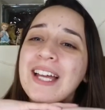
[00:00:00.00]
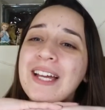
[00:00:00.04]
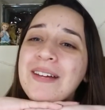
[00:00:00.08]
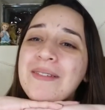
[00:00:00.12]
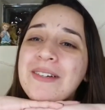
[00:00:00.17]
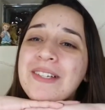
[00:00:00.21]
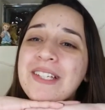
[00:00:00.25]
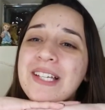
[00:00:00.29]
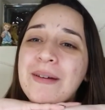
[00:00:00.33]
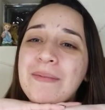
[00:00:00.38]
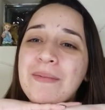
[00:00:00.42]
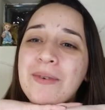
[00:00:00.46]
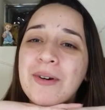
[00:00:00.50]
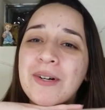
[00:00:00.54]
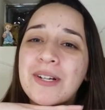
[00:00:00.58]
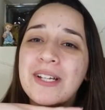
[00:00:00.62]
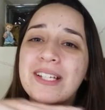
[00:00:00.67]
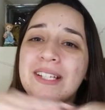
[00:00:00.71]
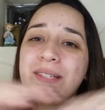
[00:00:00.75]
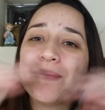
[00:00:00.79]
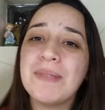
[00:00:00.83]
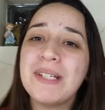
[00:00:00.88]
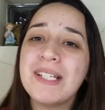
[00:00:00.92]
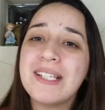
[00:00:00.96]
ok, meus
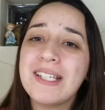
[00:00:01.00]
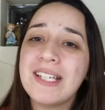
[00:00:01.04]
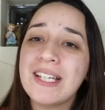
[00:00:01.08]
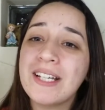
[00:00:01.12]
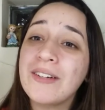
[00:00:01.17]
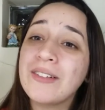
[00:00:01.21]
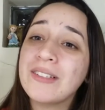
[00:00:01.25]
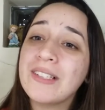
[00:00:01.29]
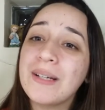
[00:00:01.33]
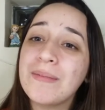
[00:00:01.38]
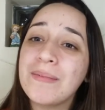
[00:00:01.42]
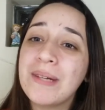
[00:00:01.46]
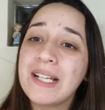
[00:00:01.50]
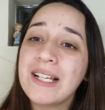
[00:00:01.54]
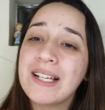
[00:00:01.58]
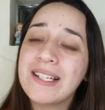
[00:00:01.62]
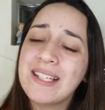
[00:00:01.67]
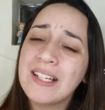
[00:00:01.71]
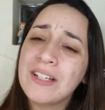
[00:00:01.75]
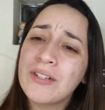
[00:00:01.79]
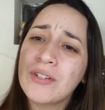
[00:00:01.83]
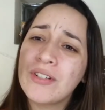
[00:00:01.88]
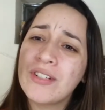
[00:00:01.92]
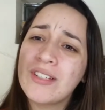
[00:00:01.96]
amores? Me sigam também
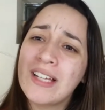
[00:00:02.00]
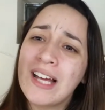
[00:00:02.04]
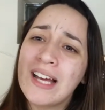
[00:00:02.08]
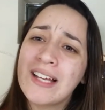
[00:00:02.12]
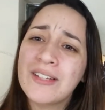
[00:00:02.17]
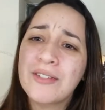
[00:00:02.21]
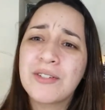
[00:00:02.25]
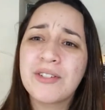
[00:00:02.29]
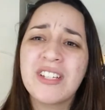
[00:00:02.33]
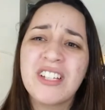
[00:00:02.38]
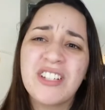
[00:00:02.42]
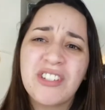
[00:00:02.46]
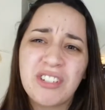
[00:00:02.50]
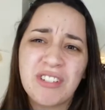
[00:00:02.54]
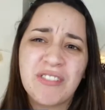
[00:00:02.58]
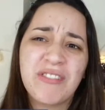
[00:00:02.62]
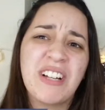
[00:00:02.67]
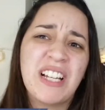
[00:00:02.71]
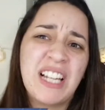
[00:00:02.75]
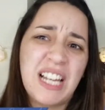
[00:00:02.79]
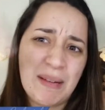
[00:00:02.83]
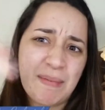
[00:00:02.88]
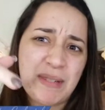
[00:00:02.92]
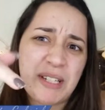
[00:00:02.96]
nas redes sociais, não sei se eu já
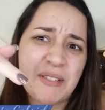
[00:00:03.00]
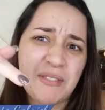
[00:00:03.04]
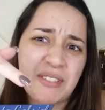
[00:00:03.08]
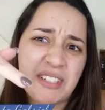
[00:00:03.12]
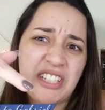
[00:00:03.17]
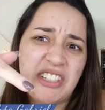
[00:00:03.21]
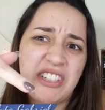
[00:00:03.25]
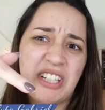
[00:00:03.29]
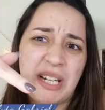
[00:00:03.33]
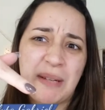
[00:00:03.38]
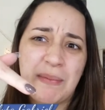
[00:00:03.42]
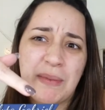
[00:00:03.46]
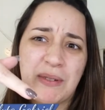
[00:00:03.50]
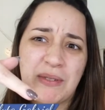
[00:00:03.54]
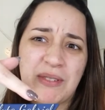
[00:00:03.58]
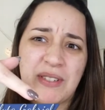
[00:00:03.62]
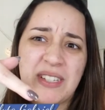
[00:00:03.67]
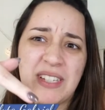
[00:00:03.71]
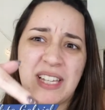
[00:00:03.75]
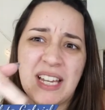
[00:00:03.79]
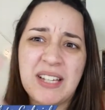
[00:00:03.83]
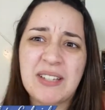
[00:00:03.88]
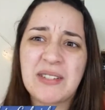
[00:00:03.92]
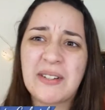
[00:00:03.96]
falei, mas eu vou deixar aqui pra
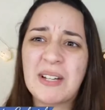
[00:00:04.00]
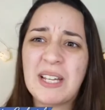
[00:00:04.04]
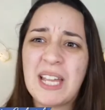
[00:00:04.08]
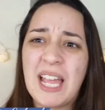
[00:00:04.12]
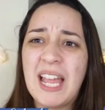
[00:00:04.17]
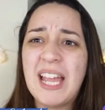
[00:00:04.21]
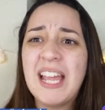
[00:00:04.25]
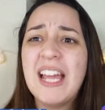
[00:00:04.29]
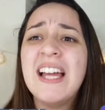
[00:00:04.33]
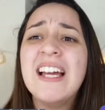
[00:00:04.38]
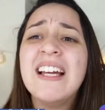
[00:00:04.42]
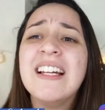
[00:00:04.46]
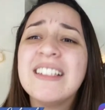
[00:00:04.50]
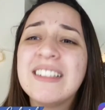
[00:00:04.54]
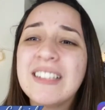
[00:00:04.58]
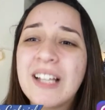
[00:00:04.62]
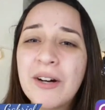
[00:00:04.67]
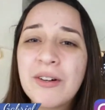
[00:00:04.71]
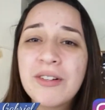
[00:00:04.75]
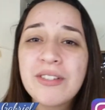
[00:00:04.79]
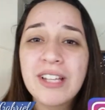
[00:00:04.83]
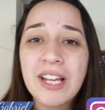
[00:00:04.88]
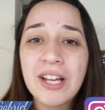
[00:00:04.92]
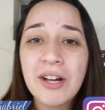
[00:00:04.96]
vocês, ok?
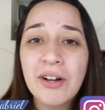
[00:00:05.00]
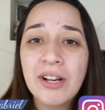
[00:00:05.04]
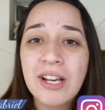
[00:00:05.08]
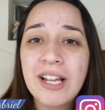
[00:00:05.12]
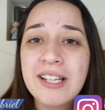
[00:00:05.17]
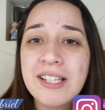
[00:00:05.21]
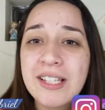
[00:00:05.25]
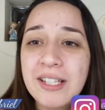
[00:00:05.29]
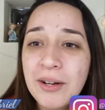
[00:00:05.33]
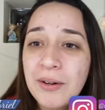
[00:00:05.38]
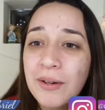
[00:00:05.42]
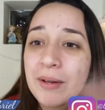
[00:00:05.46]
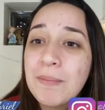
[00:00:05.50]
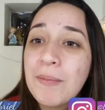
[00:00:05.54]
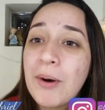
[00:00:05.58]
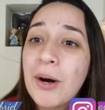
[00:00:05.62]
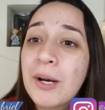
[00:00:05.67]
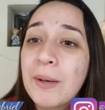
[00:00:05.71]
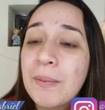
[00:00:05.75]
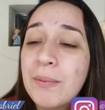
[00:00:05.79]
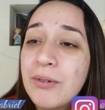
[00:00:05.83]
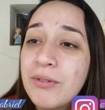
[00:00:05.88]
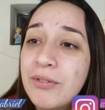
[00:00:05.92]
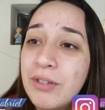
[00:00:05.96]
Então, sem enrolação, bora pro